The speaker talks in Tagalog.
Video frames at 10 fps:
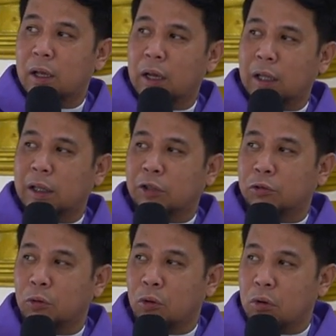nga
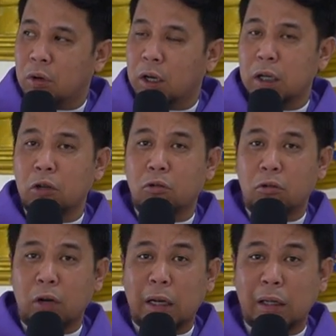dasurok ken
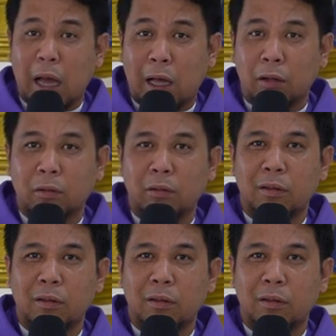kurang na.